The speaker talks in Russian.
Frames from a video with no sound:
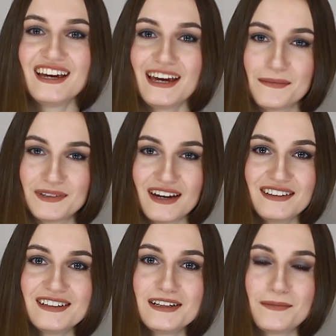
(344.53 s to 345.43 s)
И
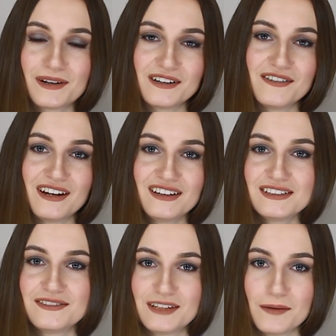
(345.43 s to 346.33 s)
обязательно
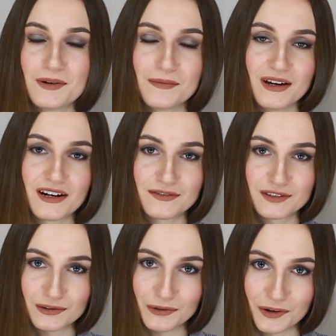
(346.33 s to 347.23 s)
проговорите все примеры
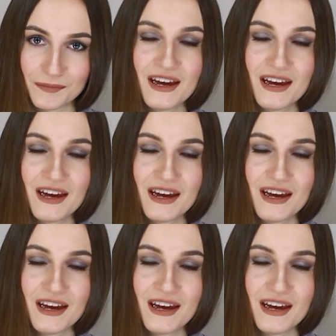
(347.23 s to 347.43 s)
вслух.